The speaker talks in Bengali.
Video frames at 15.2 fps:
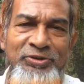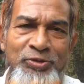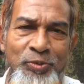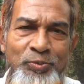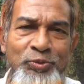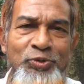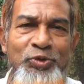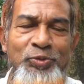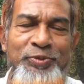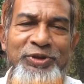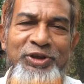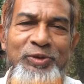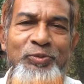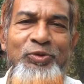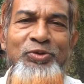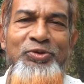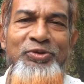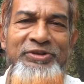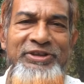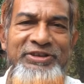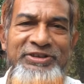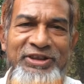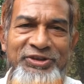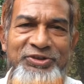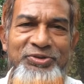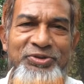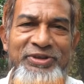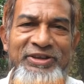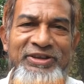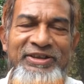সম্পূর্ণরূপে নির্মূল করতে সাহায্য
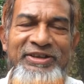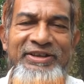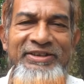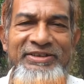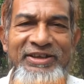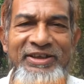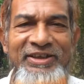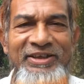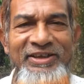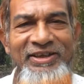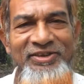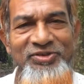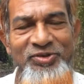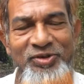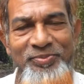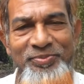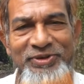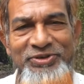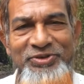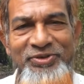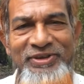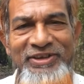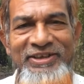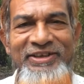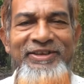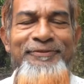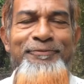করে এছাড়া এই আসন অভ্যাস করলে